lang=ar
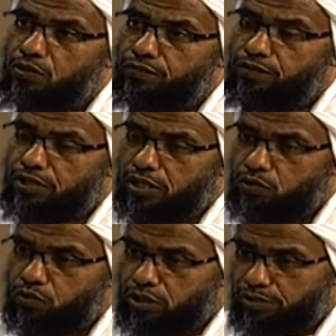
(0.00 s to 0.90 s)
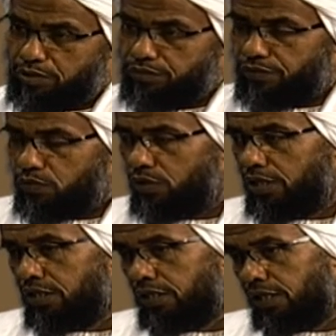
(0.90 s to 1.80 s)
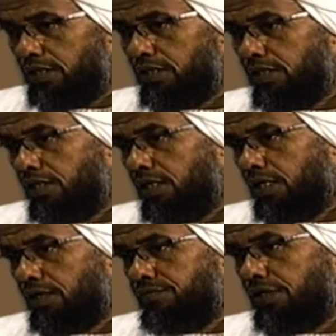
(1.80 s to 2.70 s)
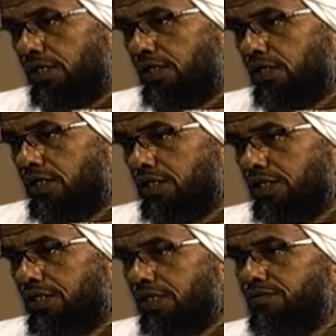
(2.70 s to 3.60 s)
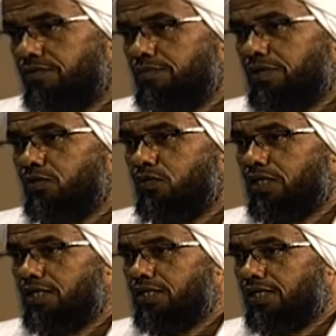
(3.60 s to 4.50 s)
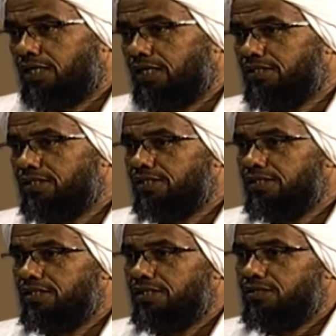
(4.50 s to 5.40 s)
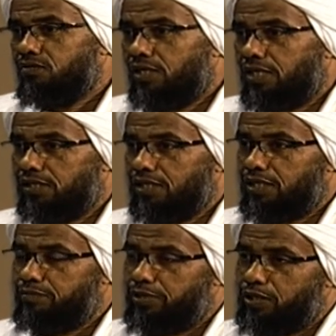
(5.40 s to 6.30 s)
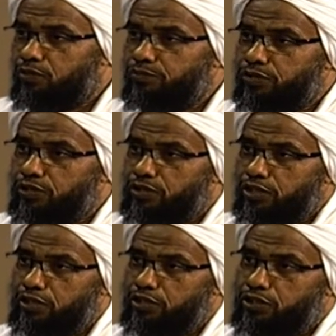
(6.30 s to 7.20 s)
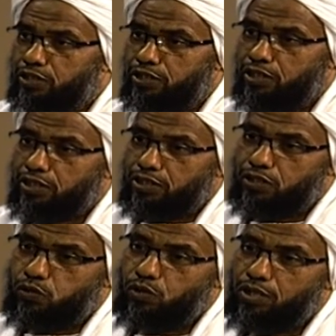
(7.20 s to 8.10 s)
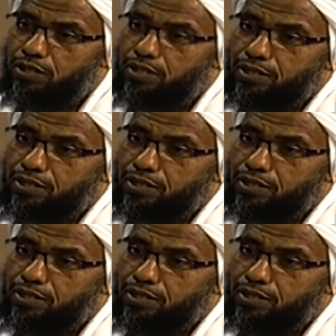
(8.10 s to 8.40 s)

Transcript: وفساد كبير فالوالدة عافاها الله اختلفت مع أولئك الناس تنازعت معهم في شيء اشتجر النسوة